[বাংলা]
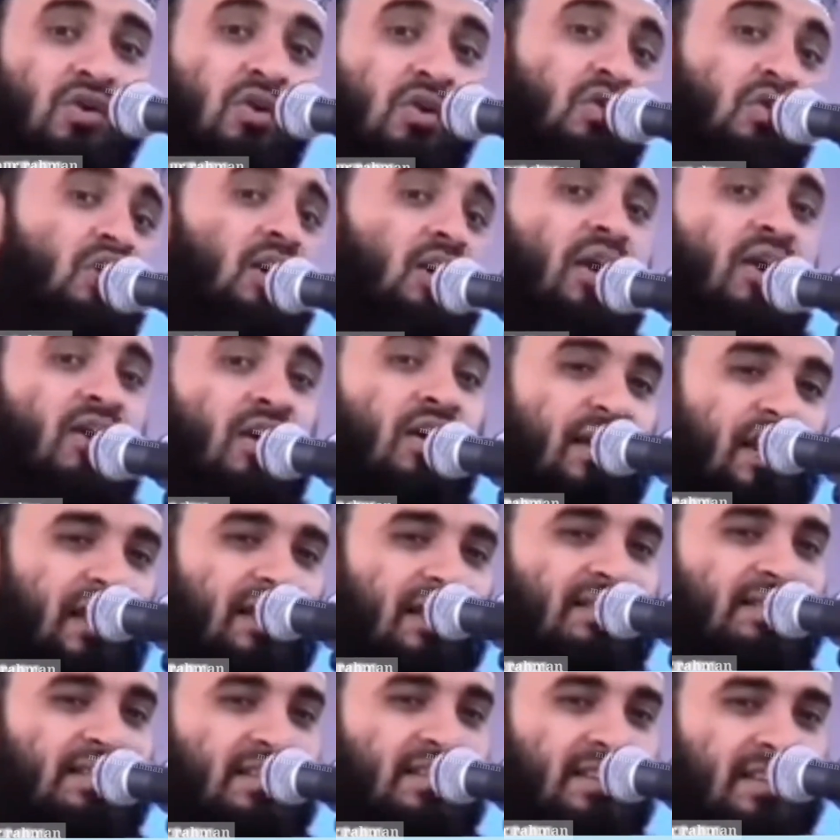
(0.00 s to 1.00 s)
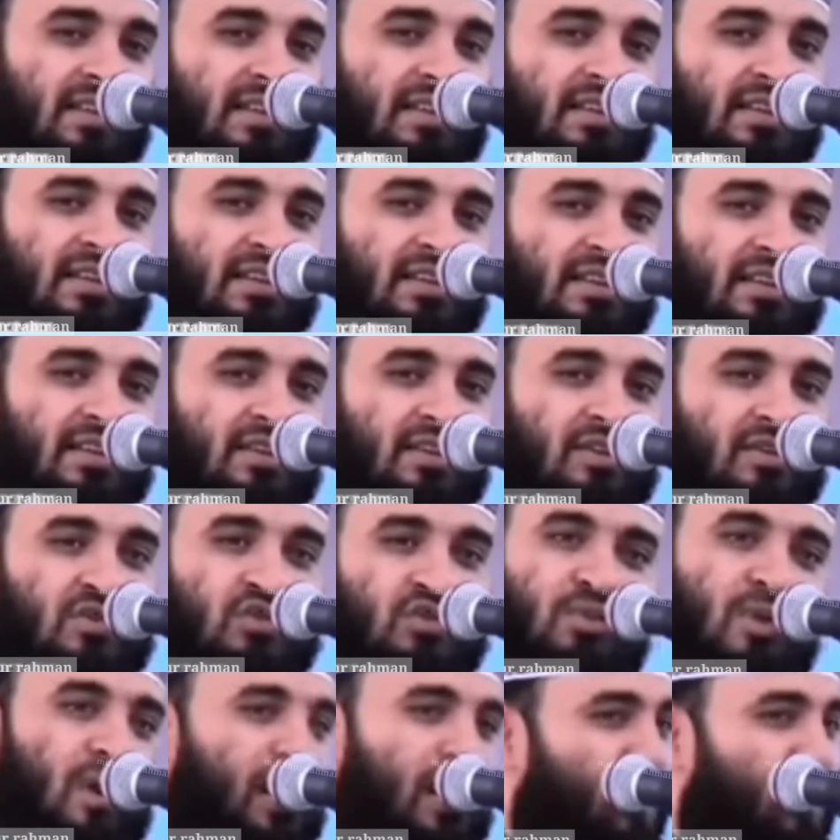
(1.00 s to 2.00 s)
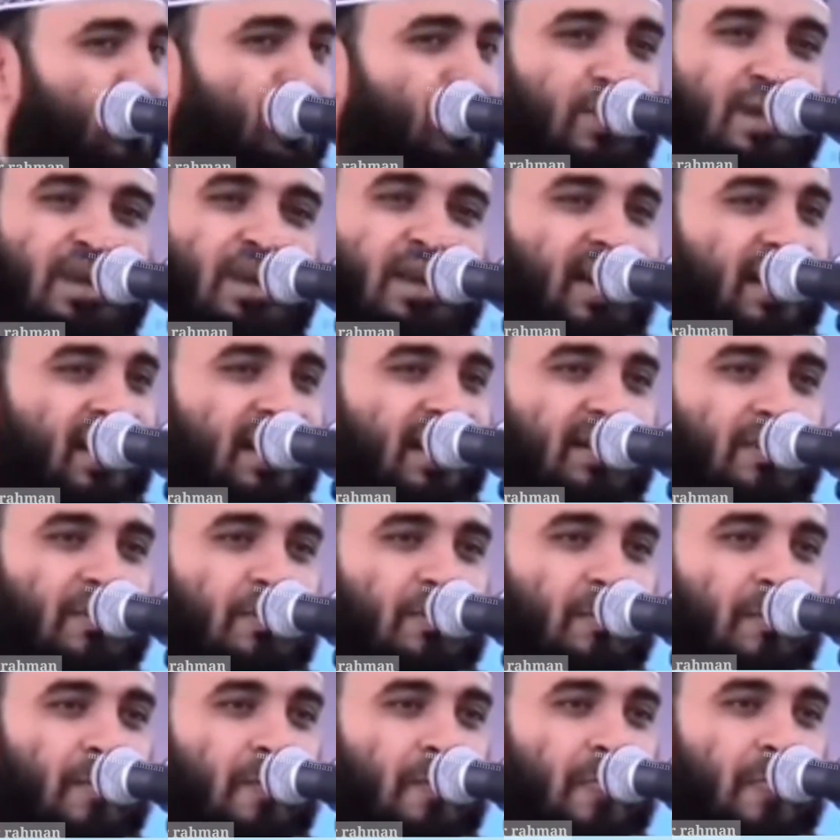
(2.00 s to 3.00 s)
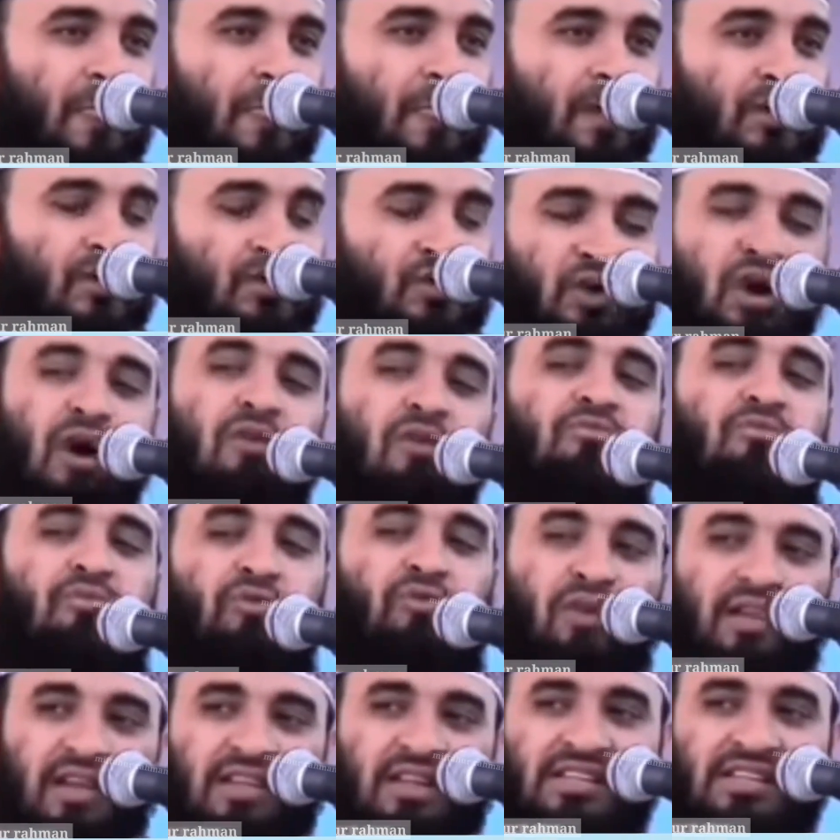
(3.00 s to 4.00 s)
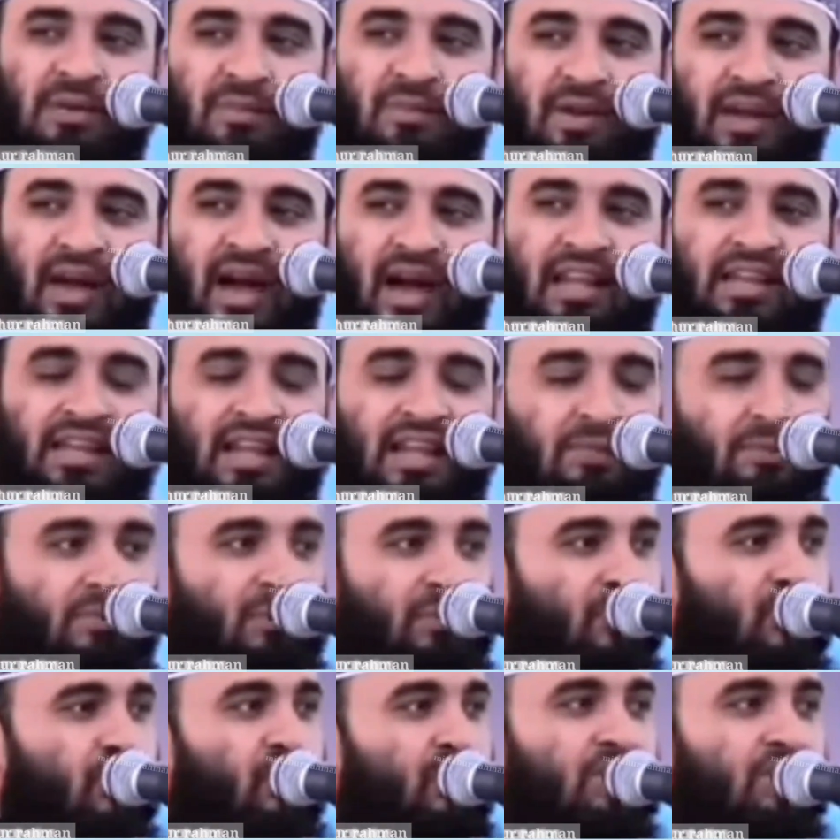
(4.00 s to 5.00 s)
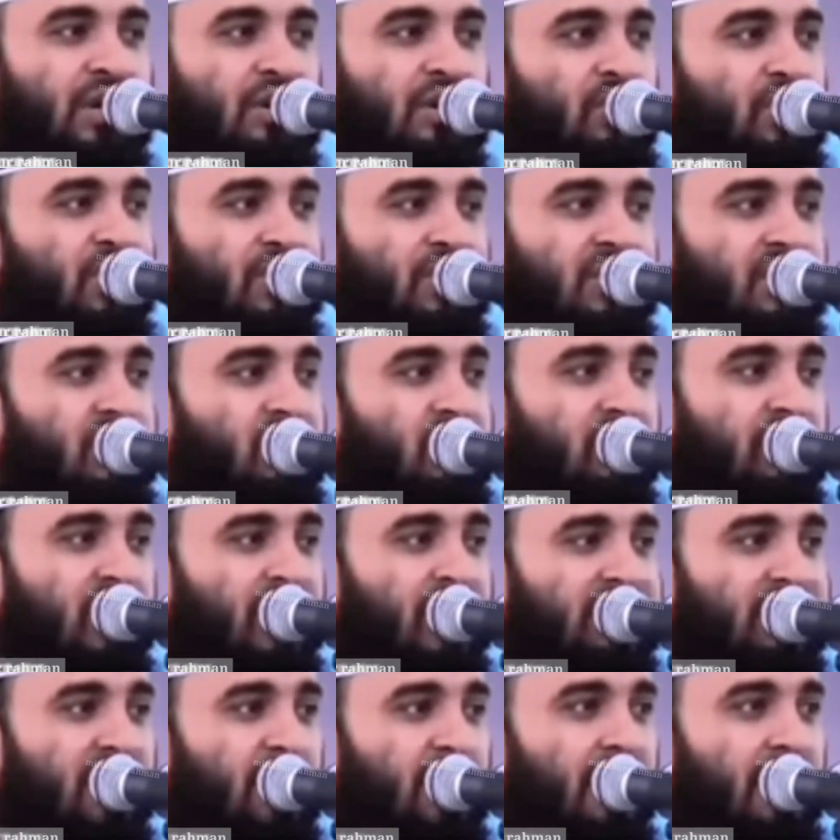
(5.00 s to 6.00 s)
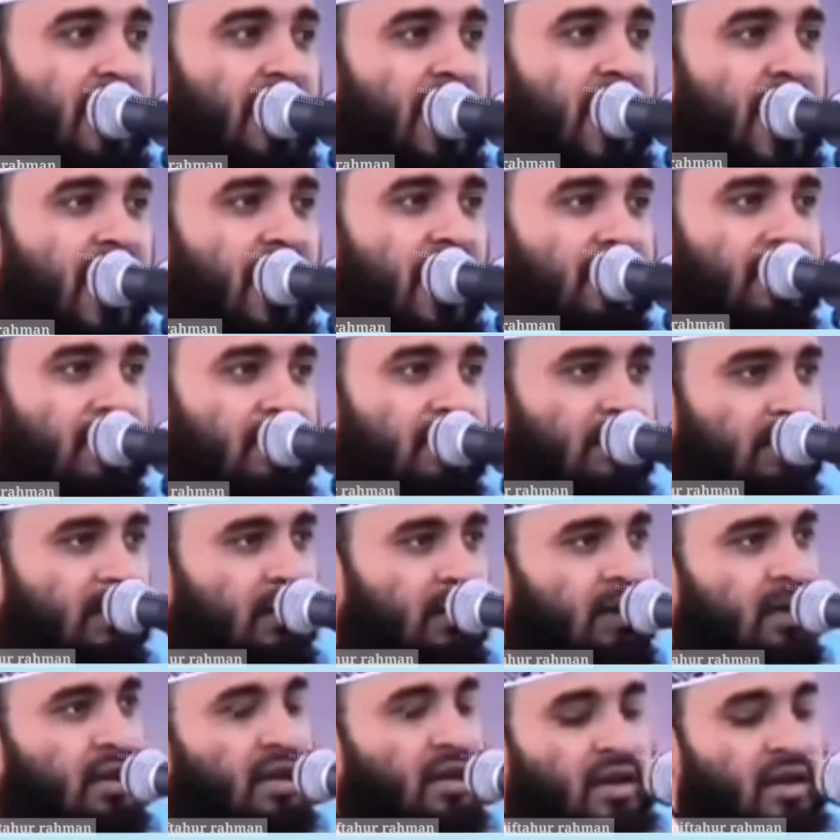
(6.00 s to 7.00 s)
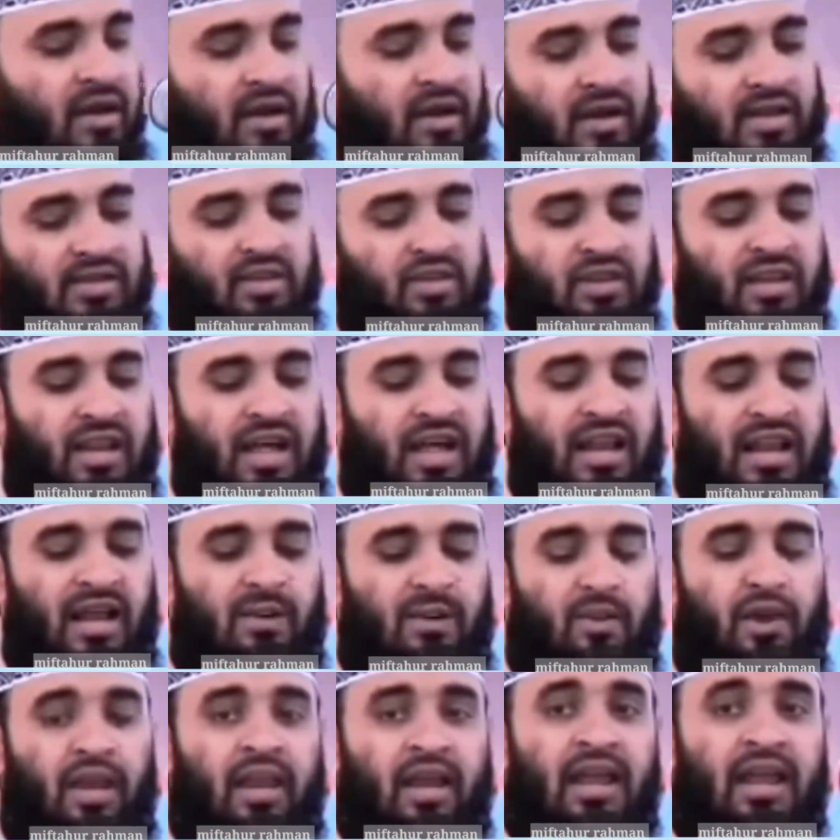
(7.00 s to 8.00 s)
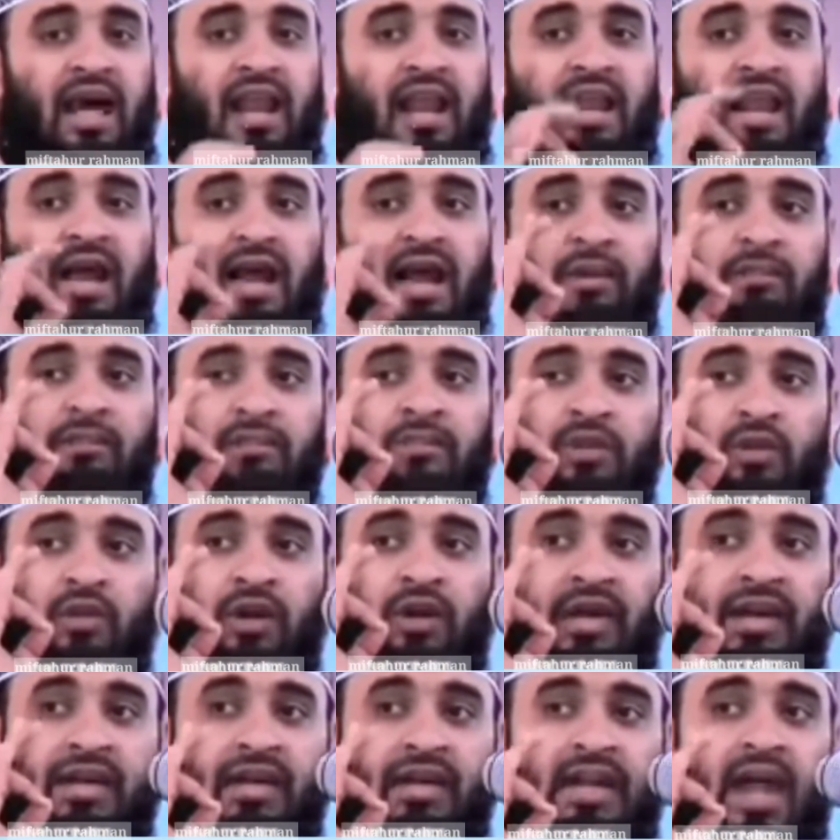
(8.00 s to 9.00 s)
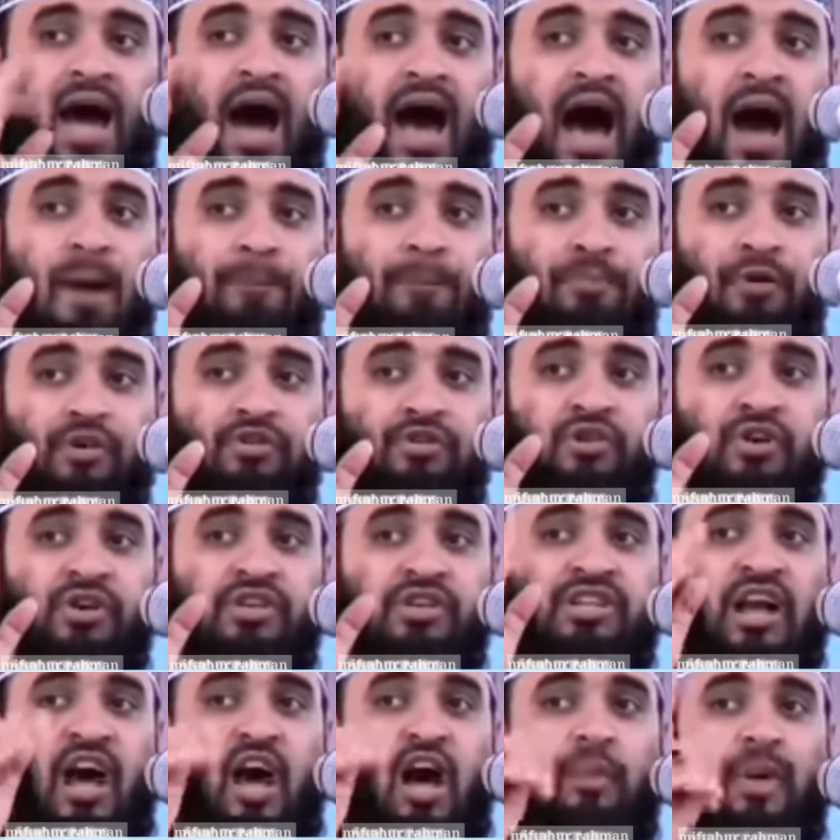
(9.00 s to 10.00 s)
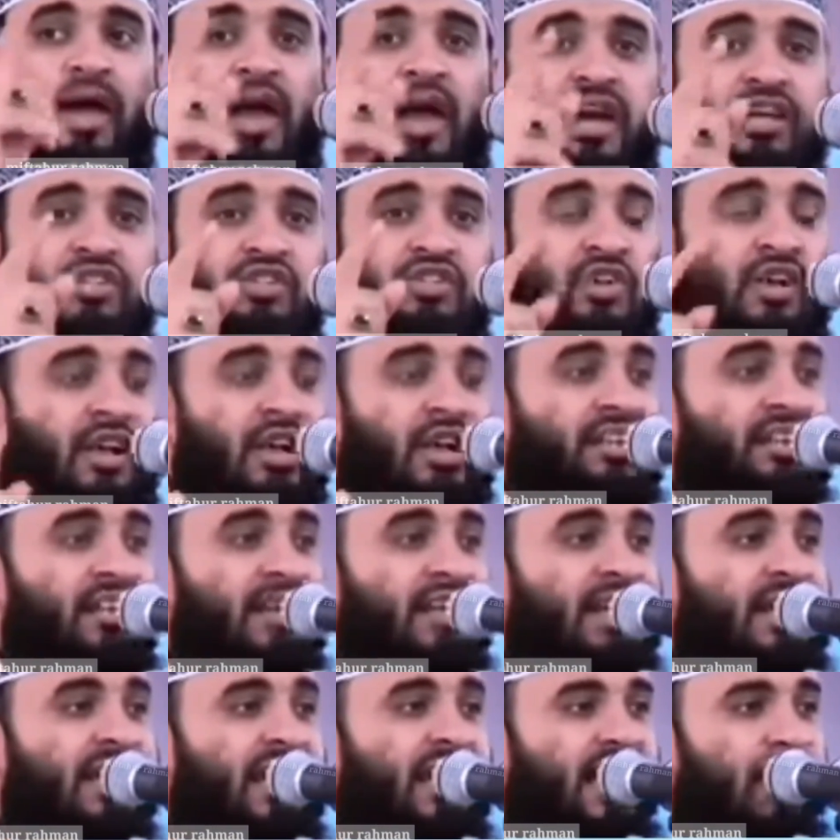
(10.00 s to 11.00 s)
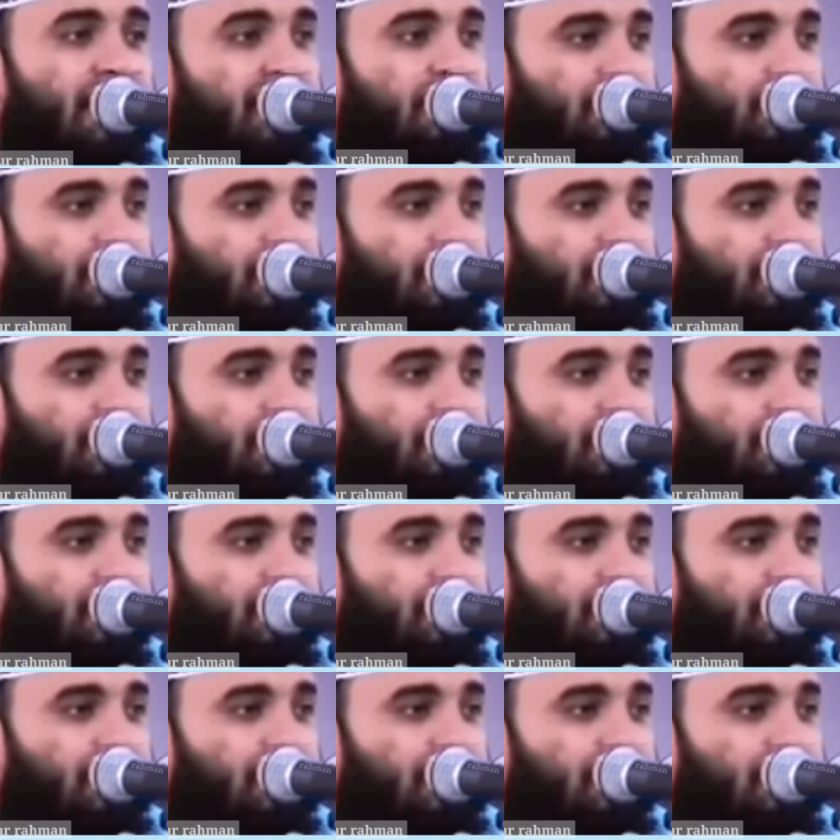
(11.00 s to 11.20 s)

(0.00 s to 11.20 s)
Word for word: জঙ্গলে কয়টা আছে সুমান কবেন না সব ফুরিয়ে যাবে আল্লাহর প্রশংসা করে শেষ করা যাবে এজন্য আল্লাহ বললেন আলহামদুলিল্লাহ প্রশংসা হবে একজনের তিনি কে